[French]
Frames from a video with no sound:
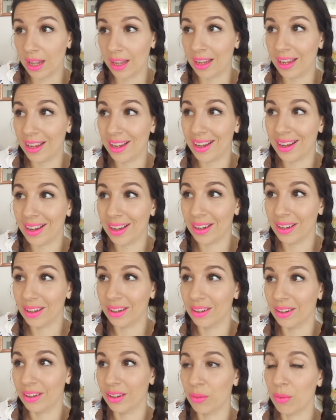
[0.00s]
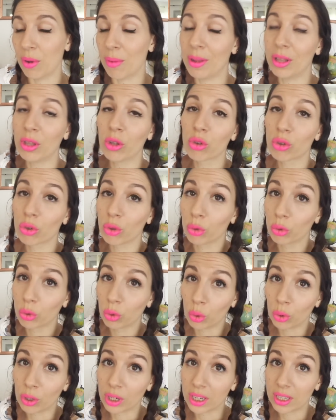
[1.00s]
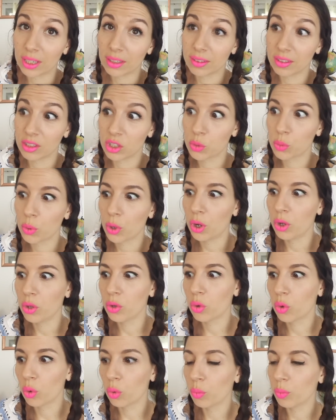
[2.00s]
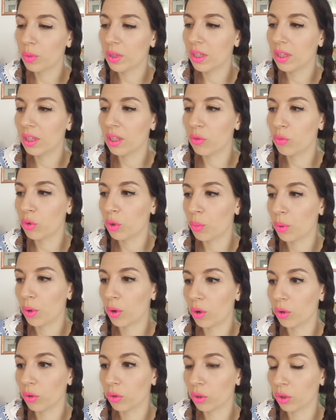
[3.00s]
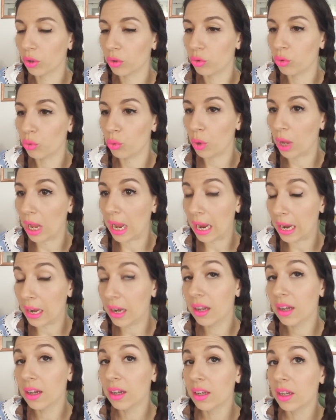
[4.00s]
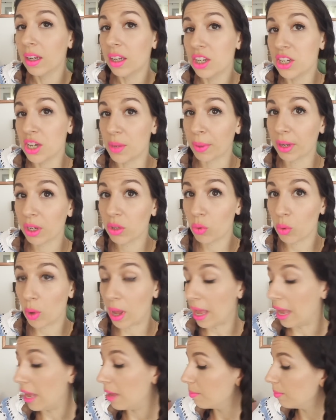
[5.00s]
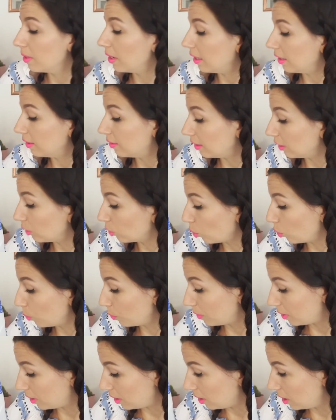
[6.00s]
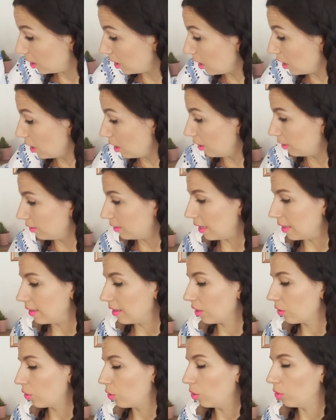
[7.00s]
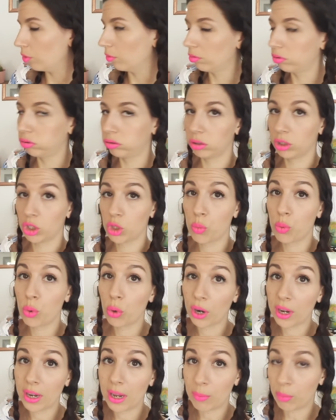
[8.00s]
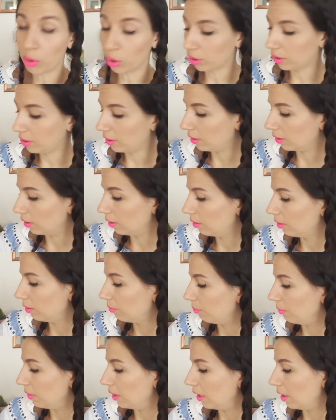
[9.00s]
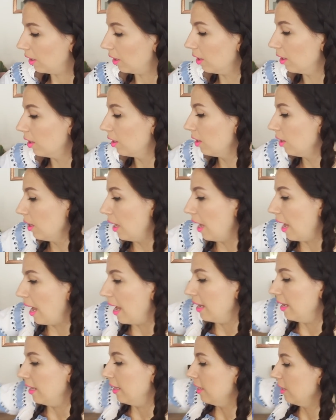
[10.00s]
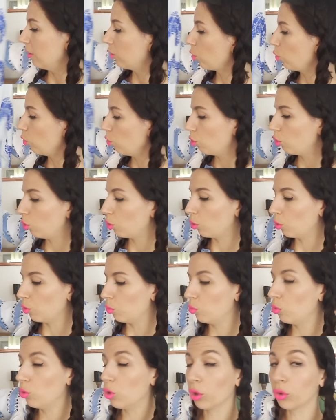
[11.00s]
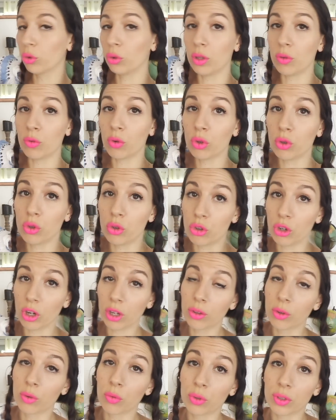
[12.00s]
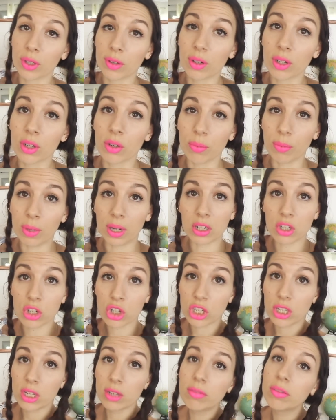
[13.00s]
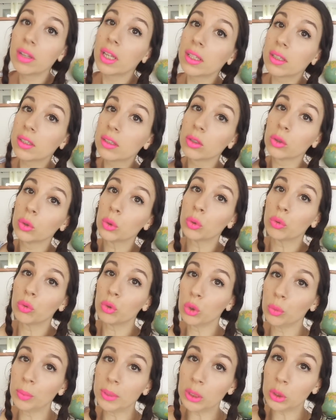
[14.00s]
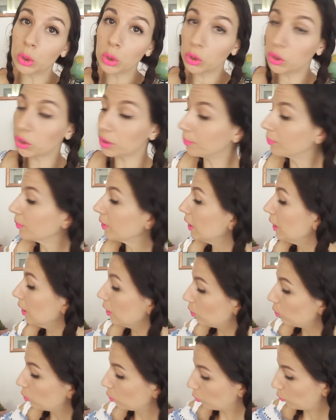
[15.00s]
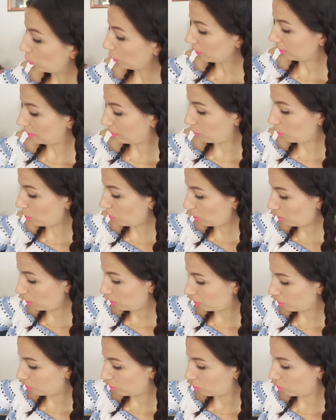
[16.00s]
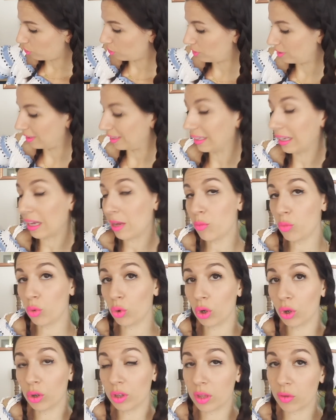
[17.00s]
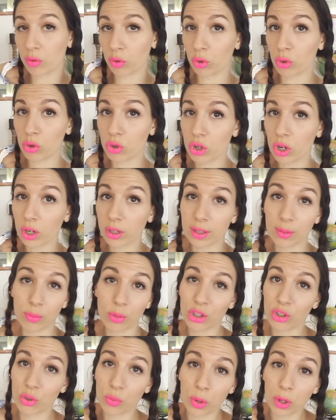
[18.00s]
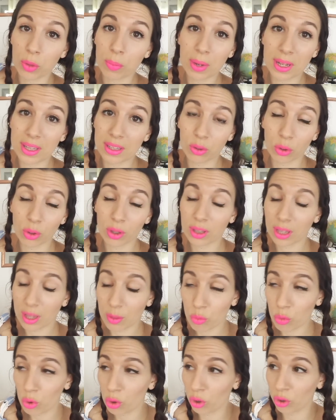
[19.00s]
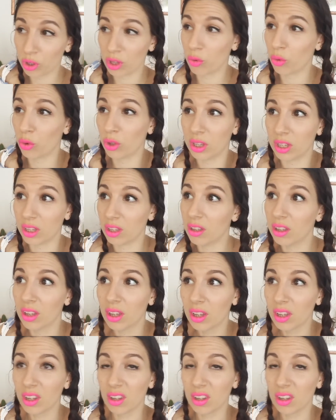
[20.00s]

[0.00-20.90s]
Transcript: Et euh, bah, maintenant, je saurai si je prends une combi, il faut prendre du L. J'ai pris du M et c'est trop petit. C'est-à-dire que je pourrais la porter, hein, mais elle est trop moulante au niveau du short, donc il faut savoir que ben, j'ai des fesses euh, volumineuses, donc forcément euh, c'est très moulant au niveau du short et moi je porte pas des trucs très moulants au niveau des,